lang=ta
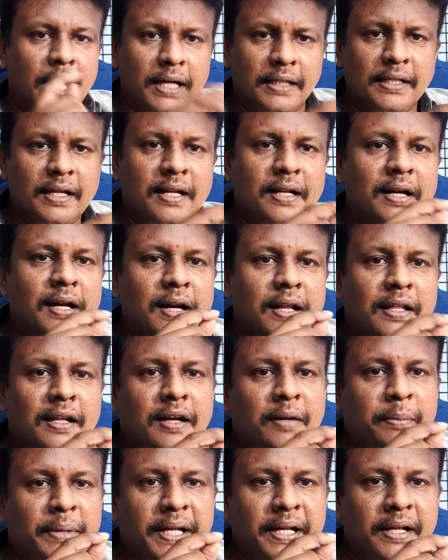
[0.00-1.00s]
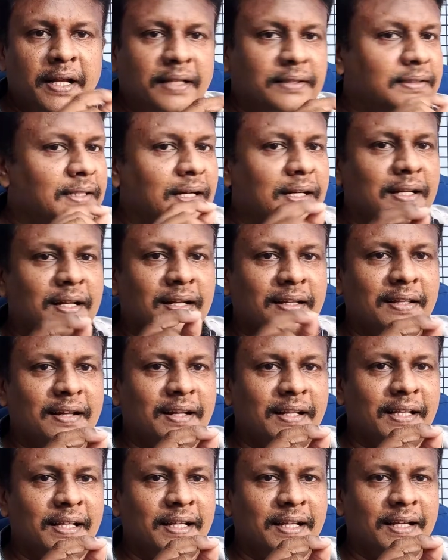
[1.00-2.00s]
ஆதார் கார்டு தான் அப்படின்னு அசால்ட்டாக
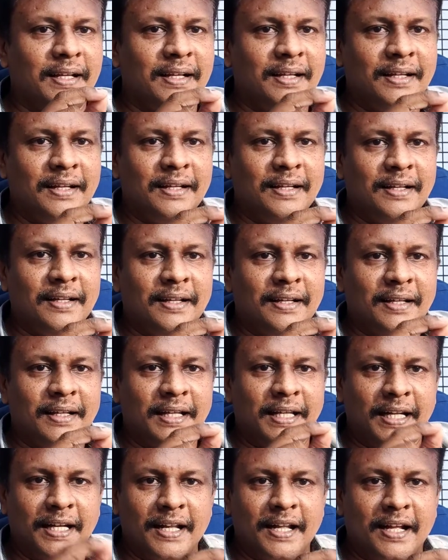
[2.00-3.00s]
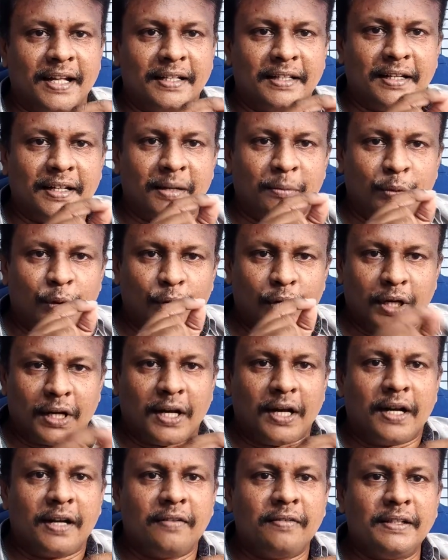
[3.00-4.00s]
இருந்துடாதீங்க ஏன்னா அந்த நம்மளோட
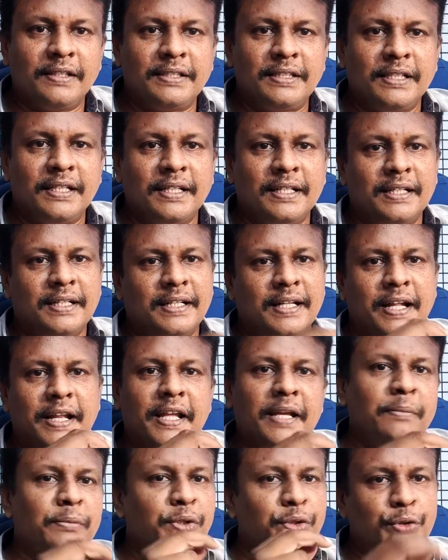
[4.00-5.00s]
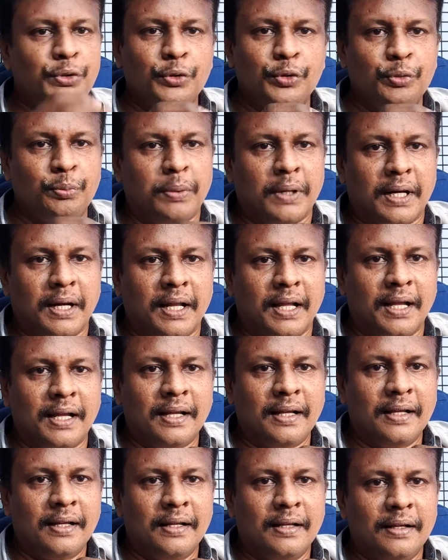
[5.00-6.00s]
கார்டை வச்சு நிறைய மிஸ்யூஸ் பண்ணலாம்
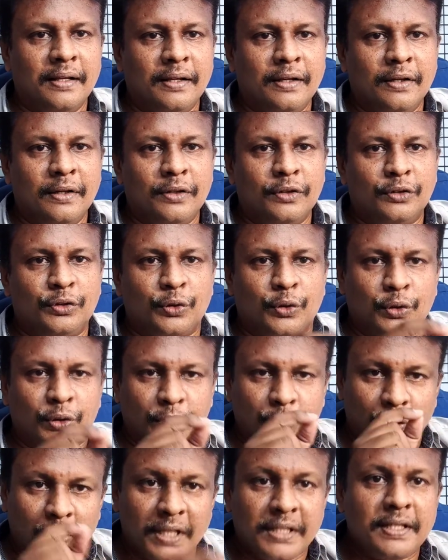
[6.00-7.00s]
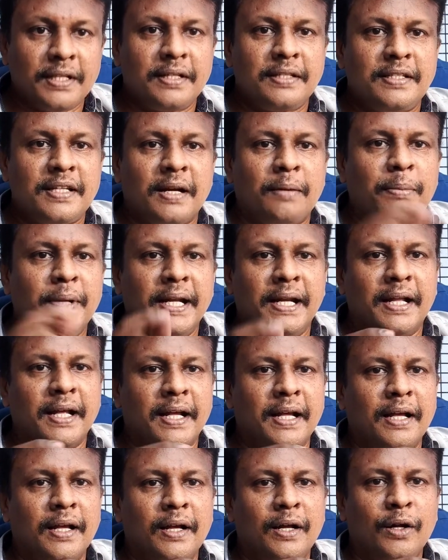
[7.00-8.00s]
ஸோ தொலைஞ்சிருச்சு
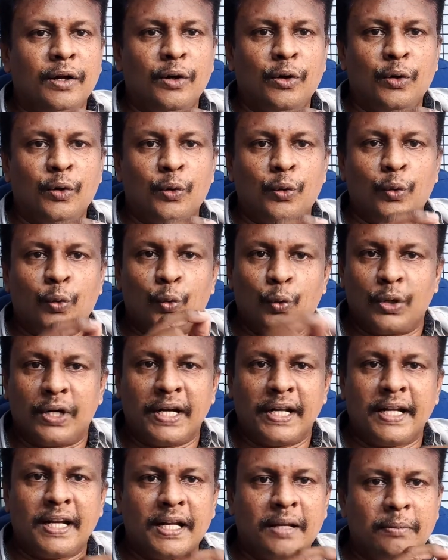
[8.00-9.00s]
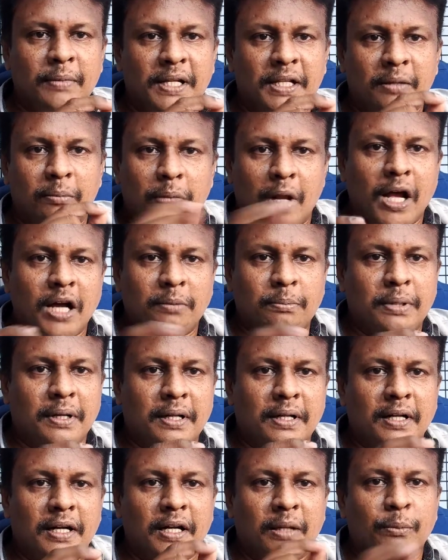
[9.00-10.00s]
அப்படின்னா உடனே நம்ம அதை பிளாக்
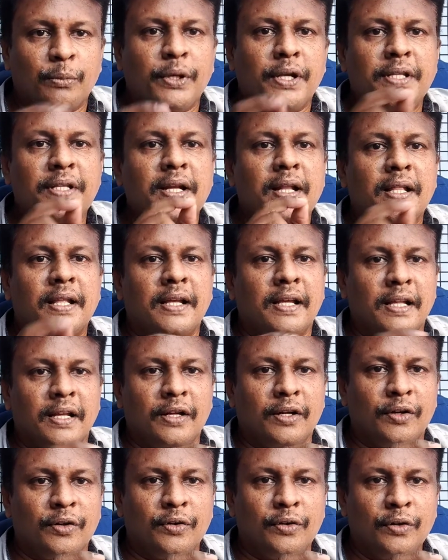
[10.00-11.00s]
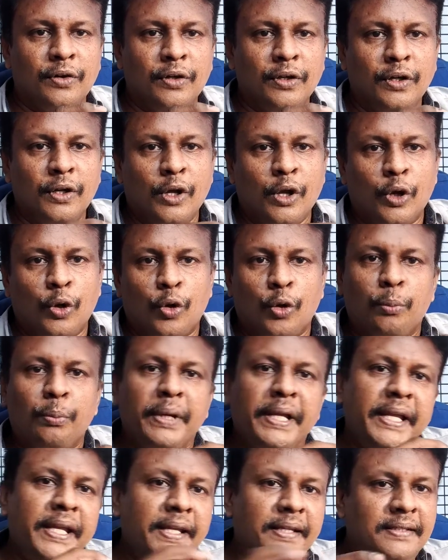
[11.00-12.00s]
பண்ணுறதுக்கான முயற்சியில் தான் இறங்கணும் ரொம்ப
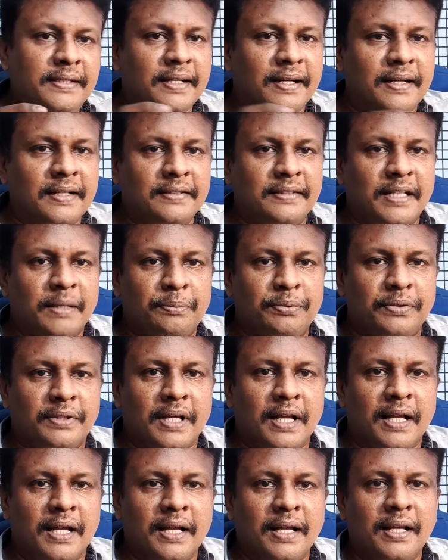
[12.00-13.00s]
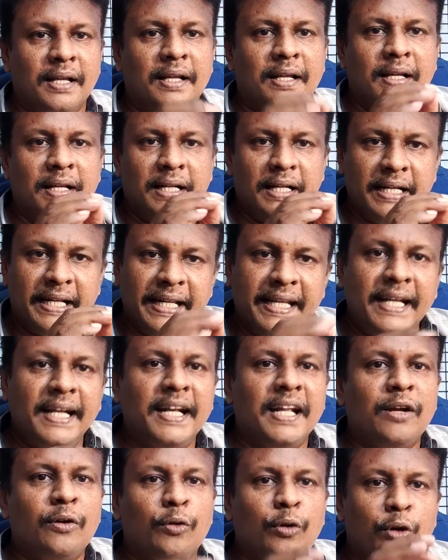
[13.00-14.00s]
ஈஸியான ஸ்டெப்ஸ் தான்
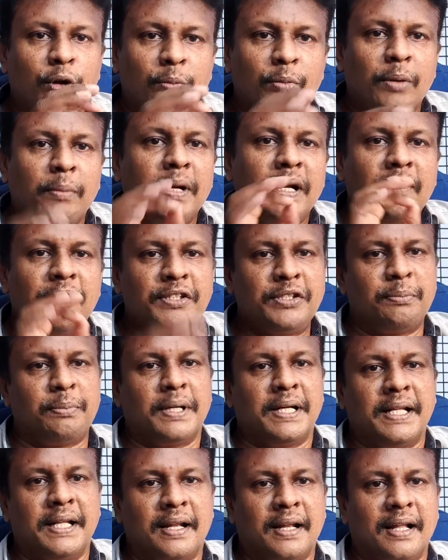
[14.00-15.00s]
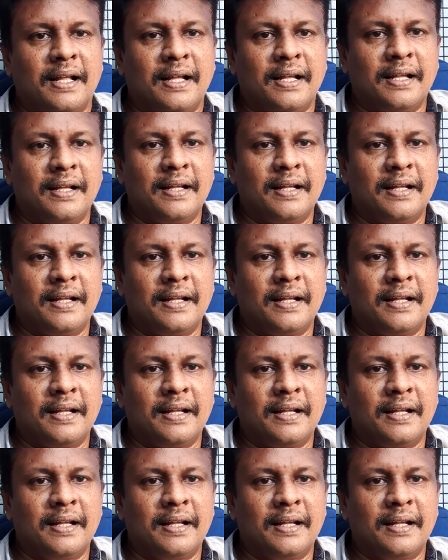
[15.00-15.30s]
நீங்களே உங்களோட மொபைலை வச்சு பண்ணிடலாம்